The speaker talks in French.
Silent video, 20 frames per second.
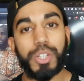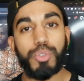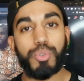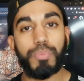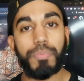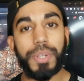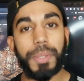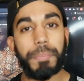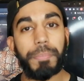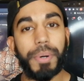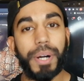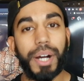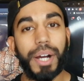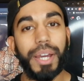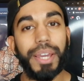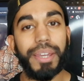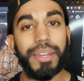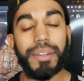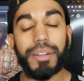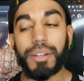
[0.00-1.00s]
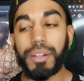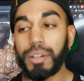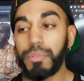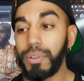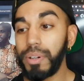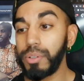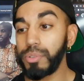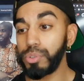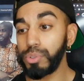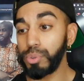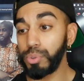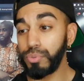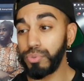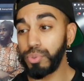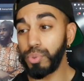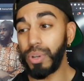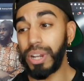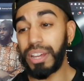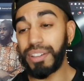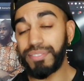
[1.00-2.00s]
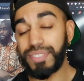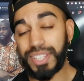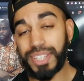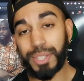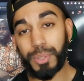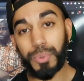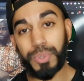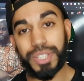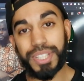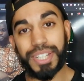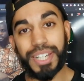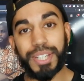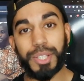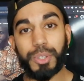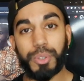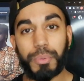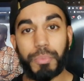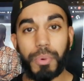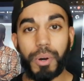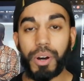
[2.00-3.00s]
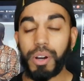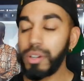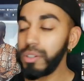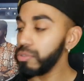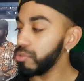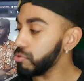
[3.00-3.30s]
J'oublie pas. et euh, voilà, on se retrouve sur la vidéo directement,